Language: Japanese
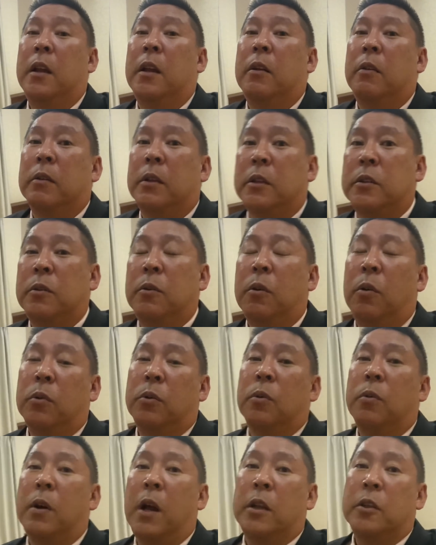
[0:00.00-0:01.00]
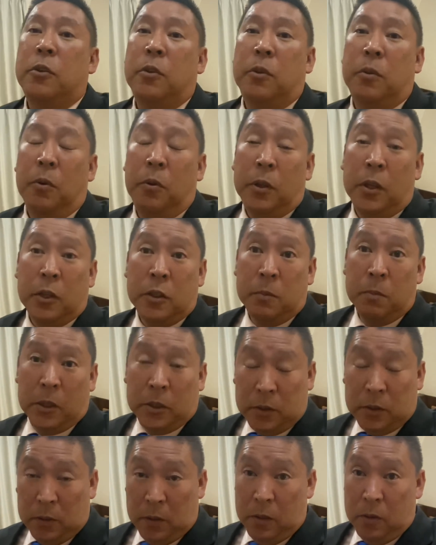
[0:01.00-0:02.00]
私の動画終了いたし
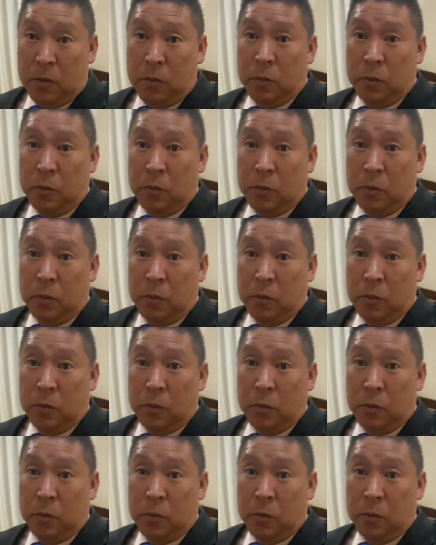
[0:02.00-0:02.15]
ます。